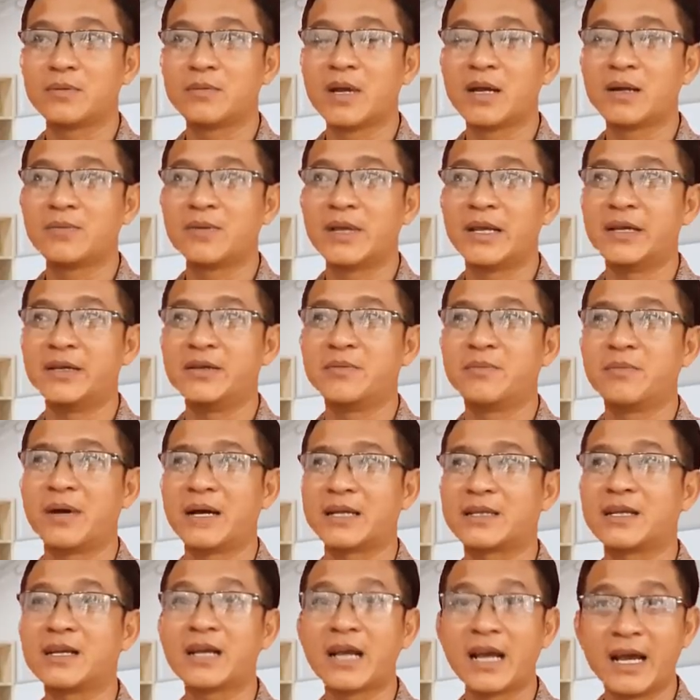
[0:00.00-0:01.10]
đơn vị mà
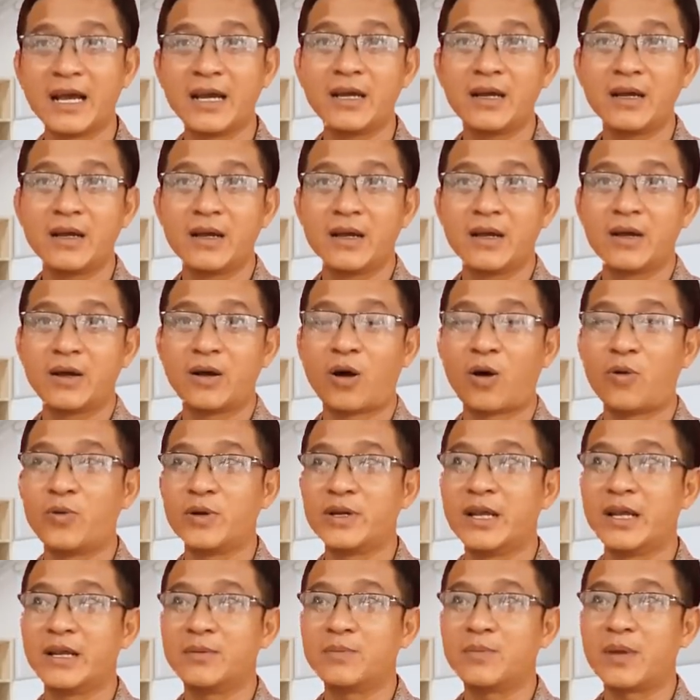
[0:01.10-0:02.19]
thiết kế họ
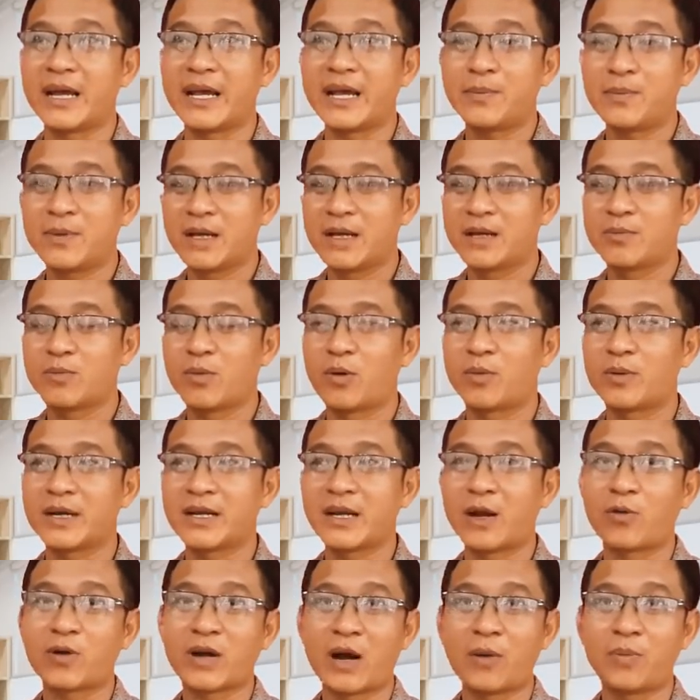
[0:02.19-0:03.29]
quy định mà ép lên một
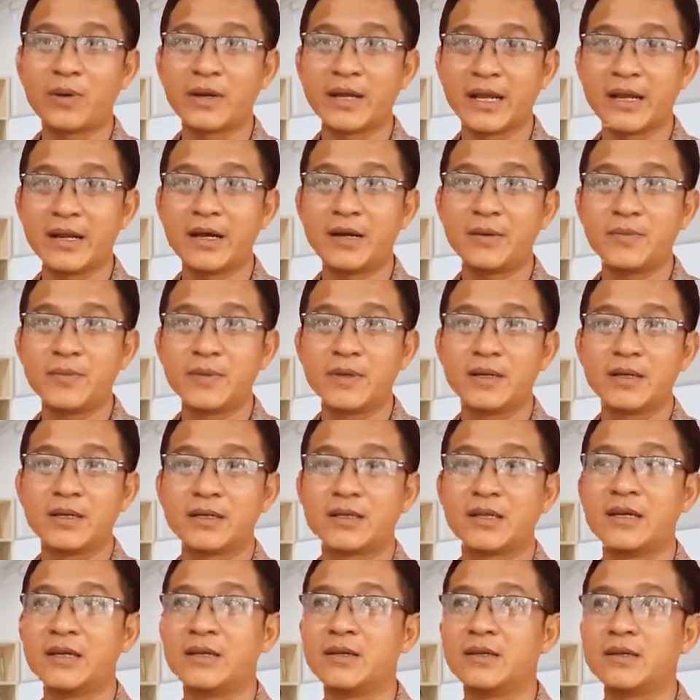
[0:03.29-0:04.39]
cái đầu cọc hay vậy đó
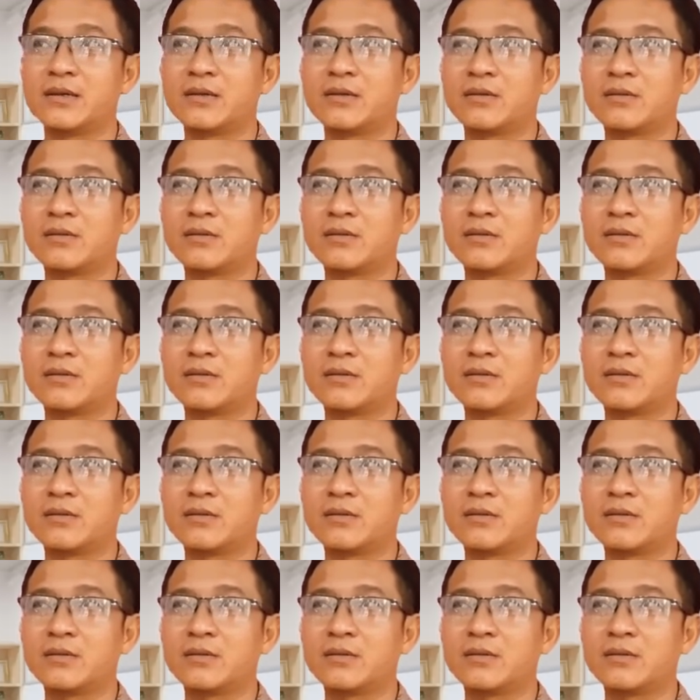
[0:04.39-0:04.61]
thì